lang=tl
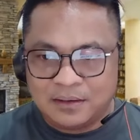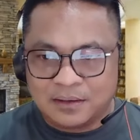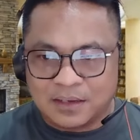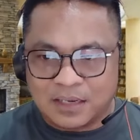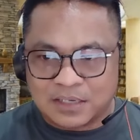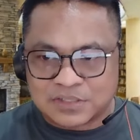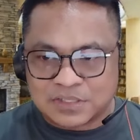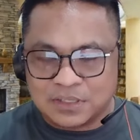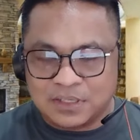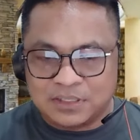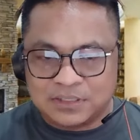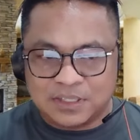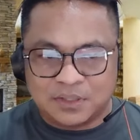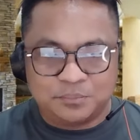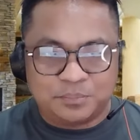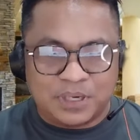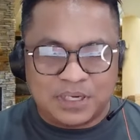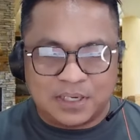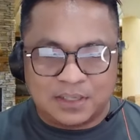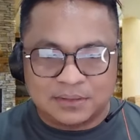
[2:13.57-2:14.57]
kasing edad
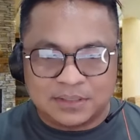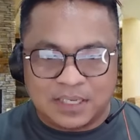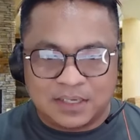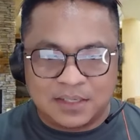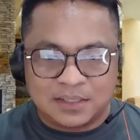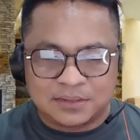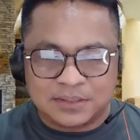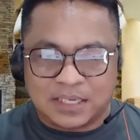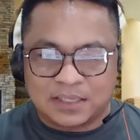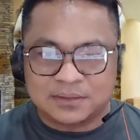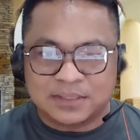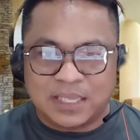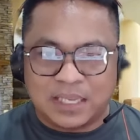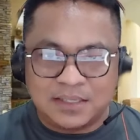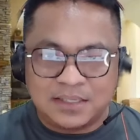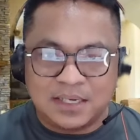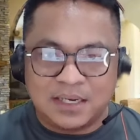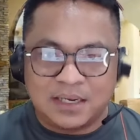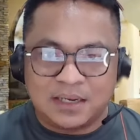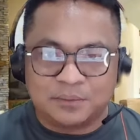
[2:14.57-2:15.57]
pa yata ng tatay
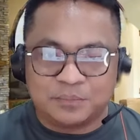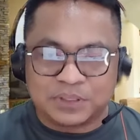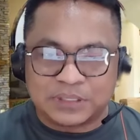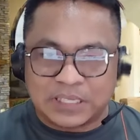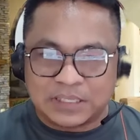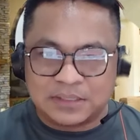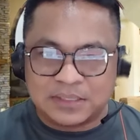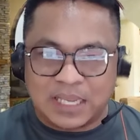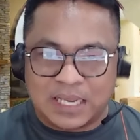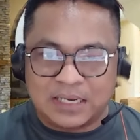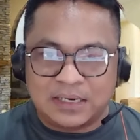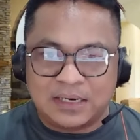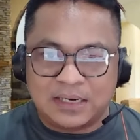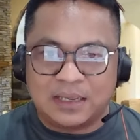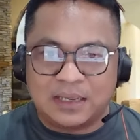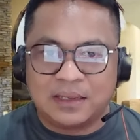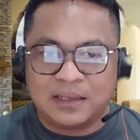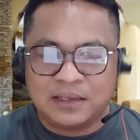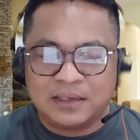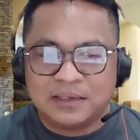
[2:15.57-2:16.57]
niya, matanda na,
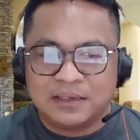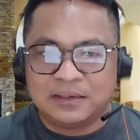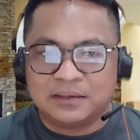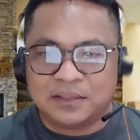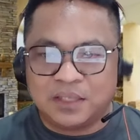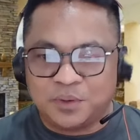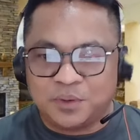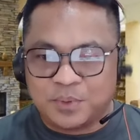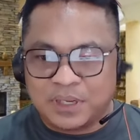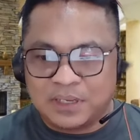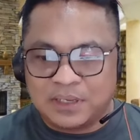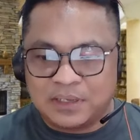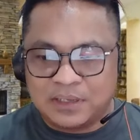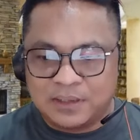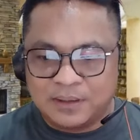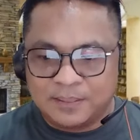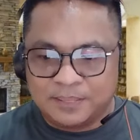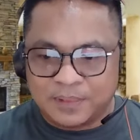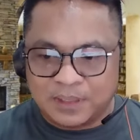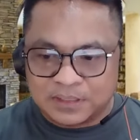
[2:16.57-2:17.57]
'di ba?
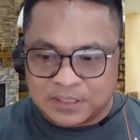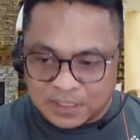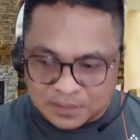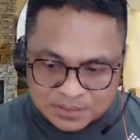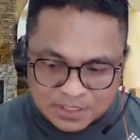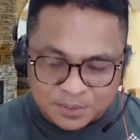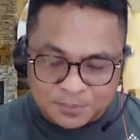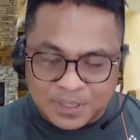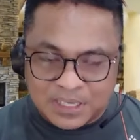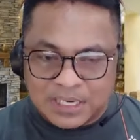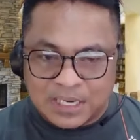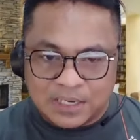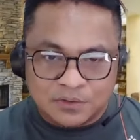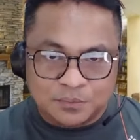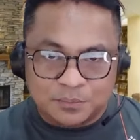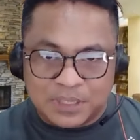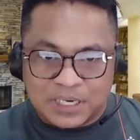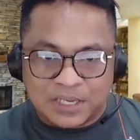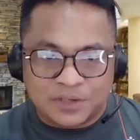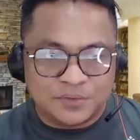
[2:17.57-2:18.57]
Hindi, hindi naman ganong
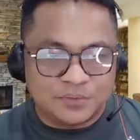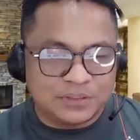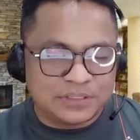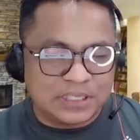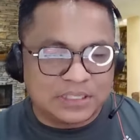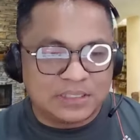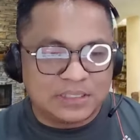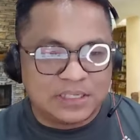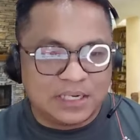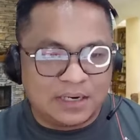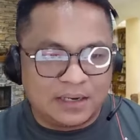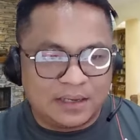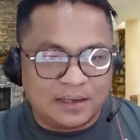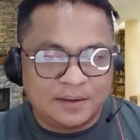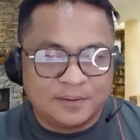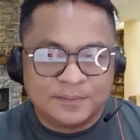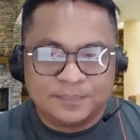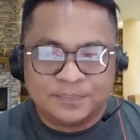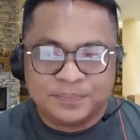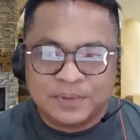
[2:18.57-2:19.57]
malayo edad nila.
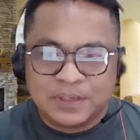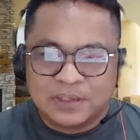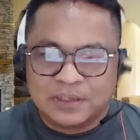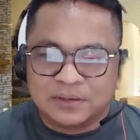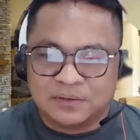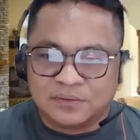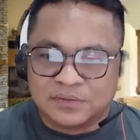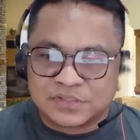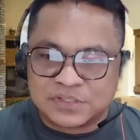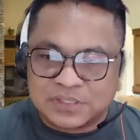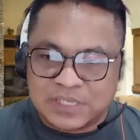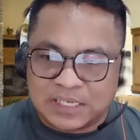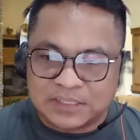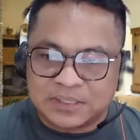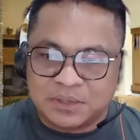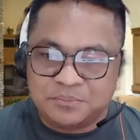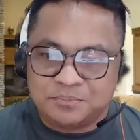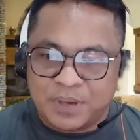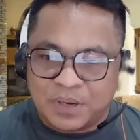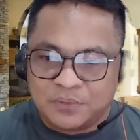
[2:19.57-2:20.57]
O, oh, si
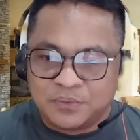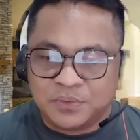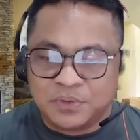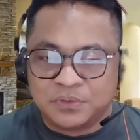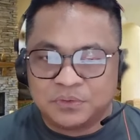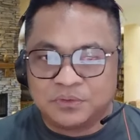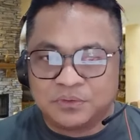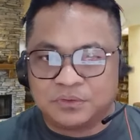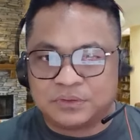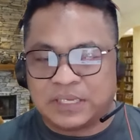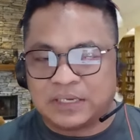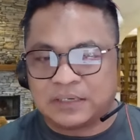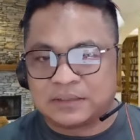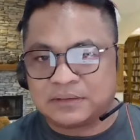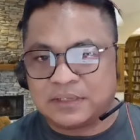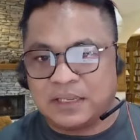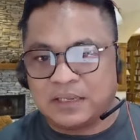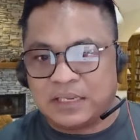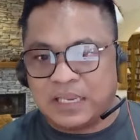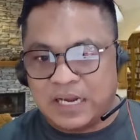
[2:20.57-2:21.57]
dating Pangulong
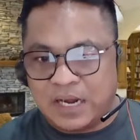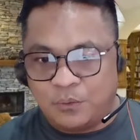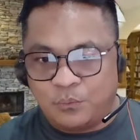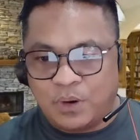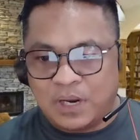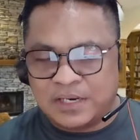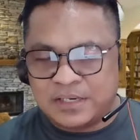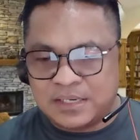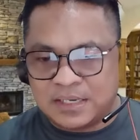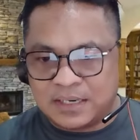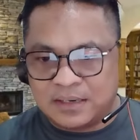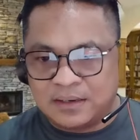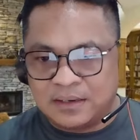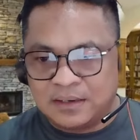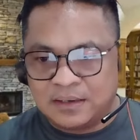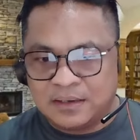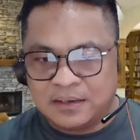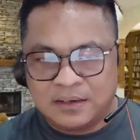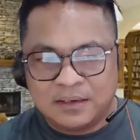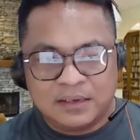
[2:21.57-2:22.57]
Duterte, ginawa niyang
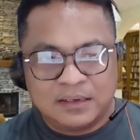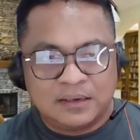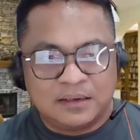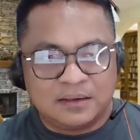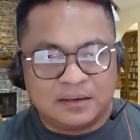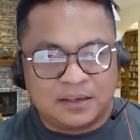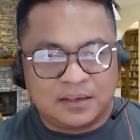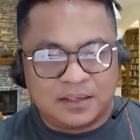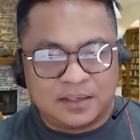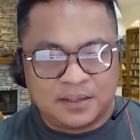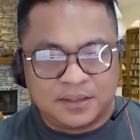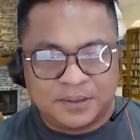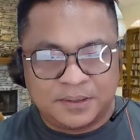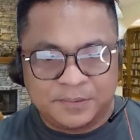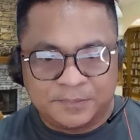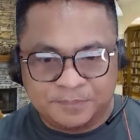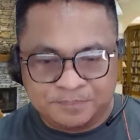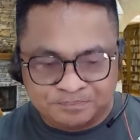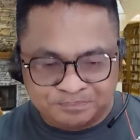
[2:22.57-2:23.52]
um,